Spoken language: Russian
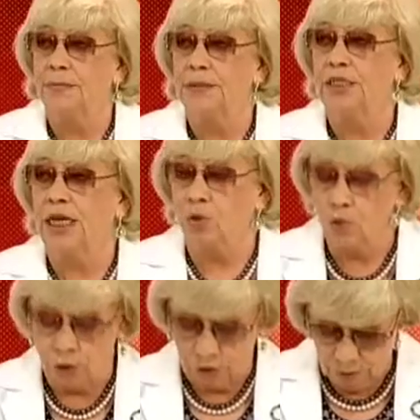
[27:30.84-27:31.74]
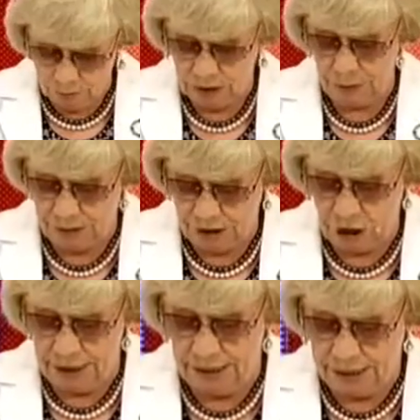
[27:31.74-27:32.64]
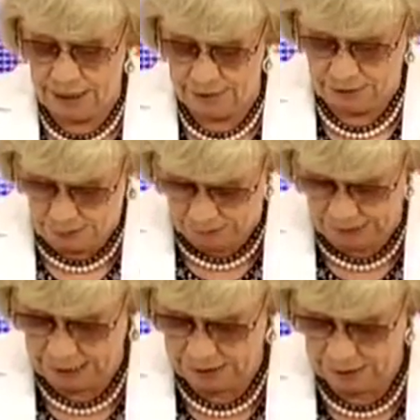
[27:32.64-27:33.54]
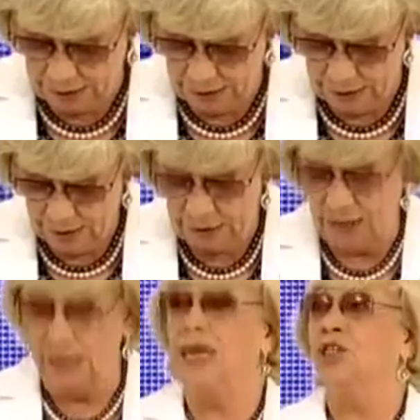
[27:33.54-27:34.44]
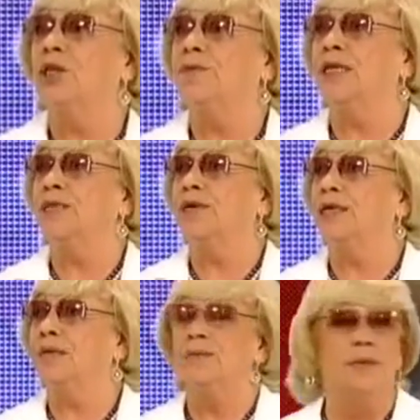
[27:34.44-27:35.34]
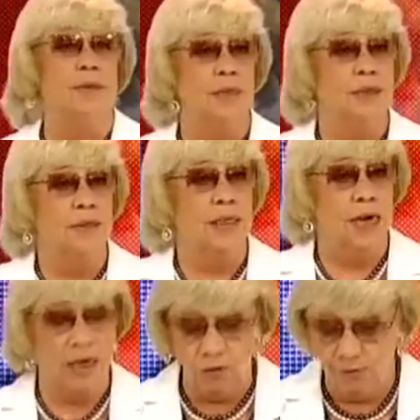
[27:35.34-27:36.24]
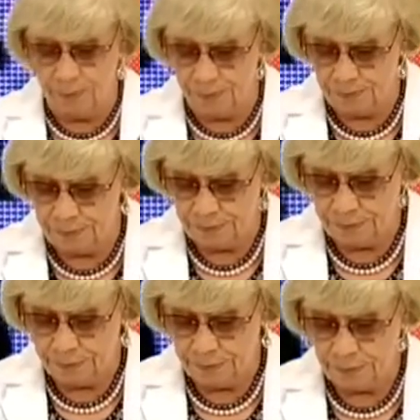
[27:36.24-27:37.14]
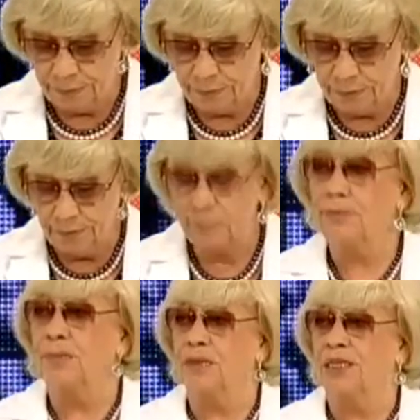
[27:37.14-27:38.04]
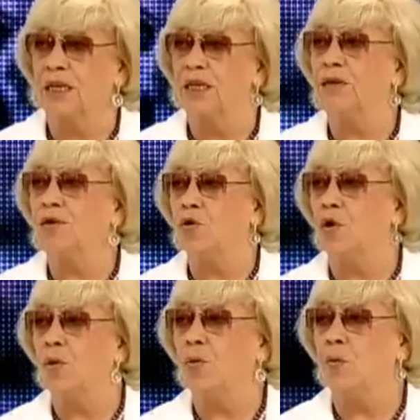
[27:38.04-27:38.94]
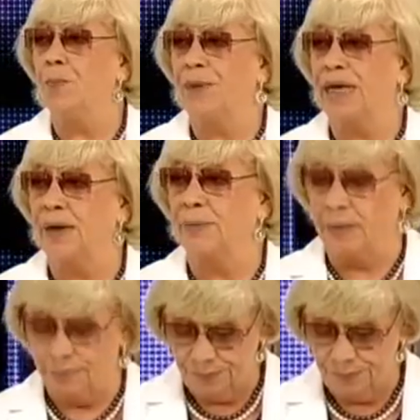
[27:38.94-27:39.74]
статут, распоряжение, королевский приказ со страшным названием. Как оно вам? По средневековому прямо.